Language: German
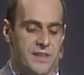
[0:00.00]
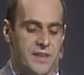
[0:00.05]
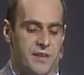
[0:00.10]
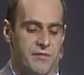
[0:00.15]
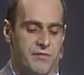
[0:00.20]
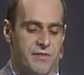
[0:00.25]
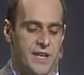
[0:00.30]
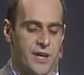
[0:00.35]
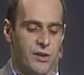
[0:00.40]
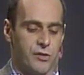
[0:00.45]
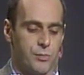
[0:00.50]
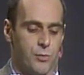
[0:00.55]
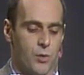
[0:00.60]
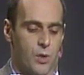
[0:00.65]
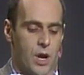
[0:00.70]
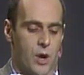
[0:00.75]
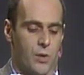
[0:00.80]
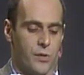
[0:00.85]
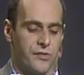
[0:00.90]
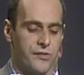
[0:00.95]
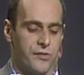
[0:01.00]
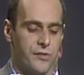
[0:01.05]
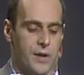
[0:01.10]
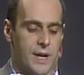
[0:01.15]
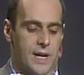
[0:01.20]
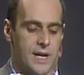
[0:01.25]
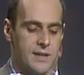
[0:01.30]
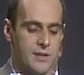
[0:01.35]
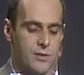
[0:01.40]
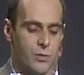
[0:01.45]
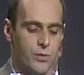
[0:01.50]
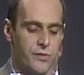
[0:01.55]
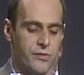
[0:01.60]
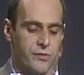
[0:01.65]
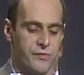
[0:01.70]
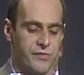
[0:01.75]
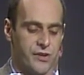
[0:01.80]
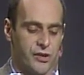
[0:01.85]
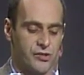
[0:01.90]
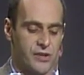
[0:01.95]
den Widerspruch auszuhalten und
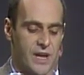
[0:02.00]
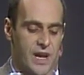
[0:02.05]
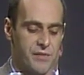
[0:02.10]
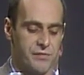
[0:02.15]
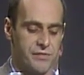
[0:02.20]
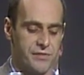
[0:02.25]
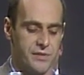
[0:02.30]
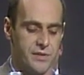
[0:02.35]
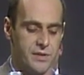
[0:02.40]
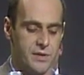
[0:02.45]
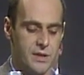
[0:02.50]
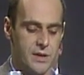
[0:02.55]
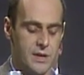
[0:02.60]
zu verschärfen,